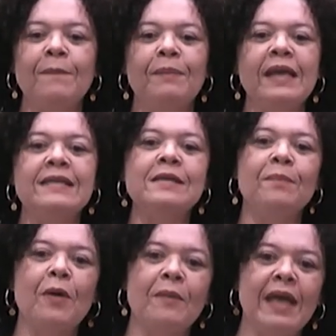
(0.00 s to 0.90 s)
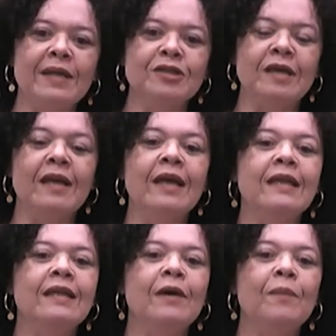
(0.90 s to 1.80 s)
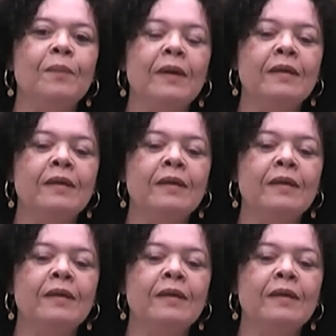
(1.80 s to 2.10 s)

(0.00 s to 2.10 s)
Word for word: e principalmente não,